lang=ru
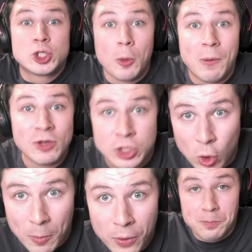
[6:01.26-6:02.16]
топовый
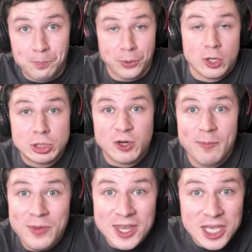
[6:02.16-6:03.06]
дроп, потом еще в
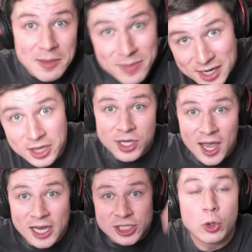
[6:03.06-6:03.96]
обменнике медленно
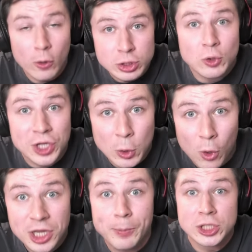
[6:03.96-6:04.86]
меняешь дробушку
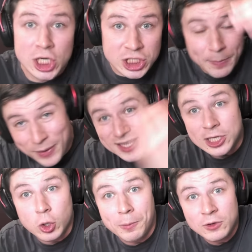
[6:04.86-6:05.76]
дракона и получаешь
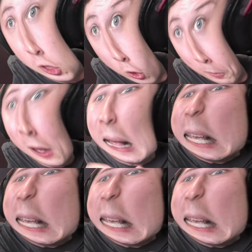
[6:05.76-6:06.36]
опять-таки топовый дроп.